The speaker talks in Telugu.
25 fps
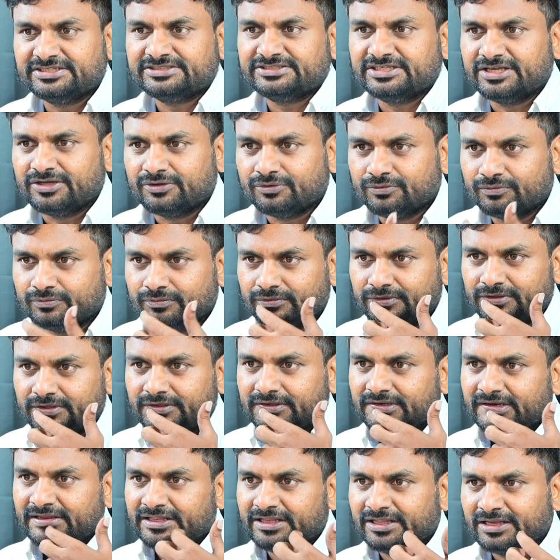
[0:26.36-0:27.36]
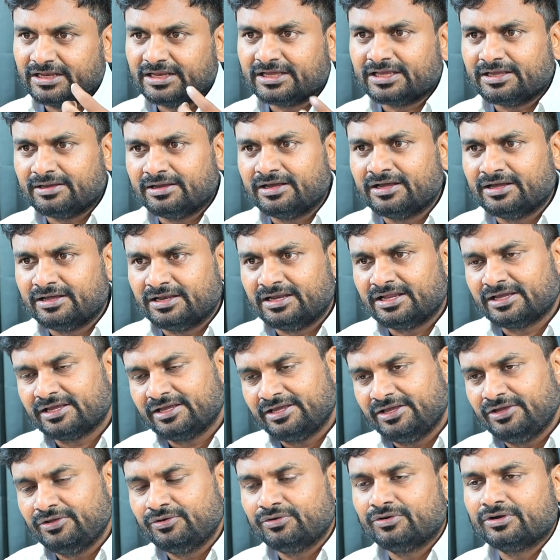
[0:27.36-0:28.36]
చేశారు అలాగే
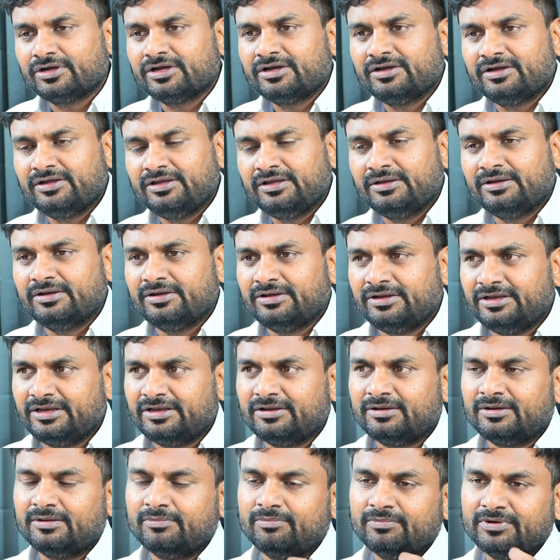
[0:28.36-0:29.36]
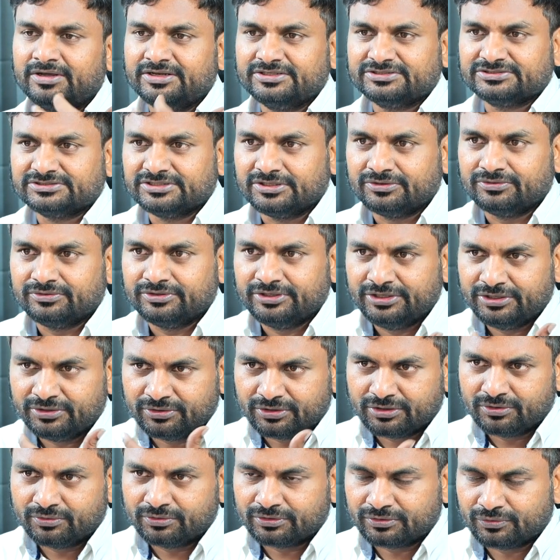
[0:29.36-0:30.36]
అలాగే హీరోగా నేను అభిమానిస్తున్నాను
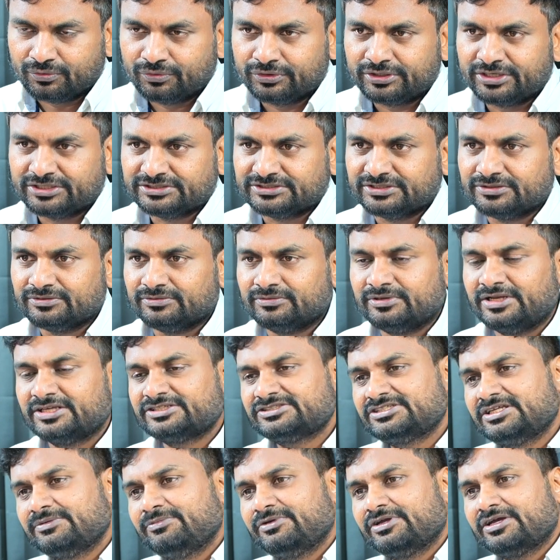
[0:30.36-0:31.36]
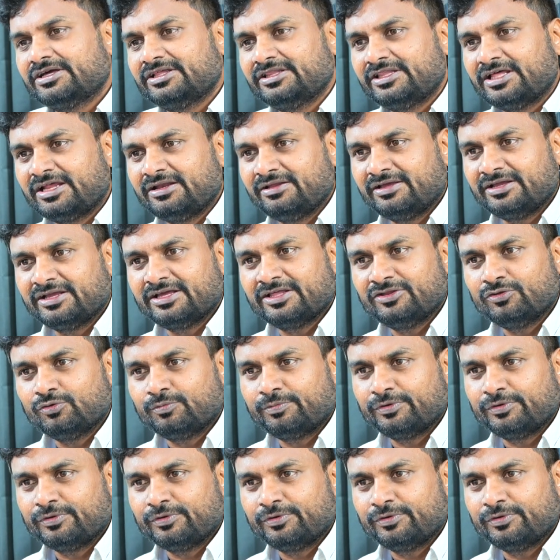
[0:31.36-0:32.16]
హీరోగా ఓటేశాను నెక్స్ట్ టైం ఇంకా దాని ఇంకా అది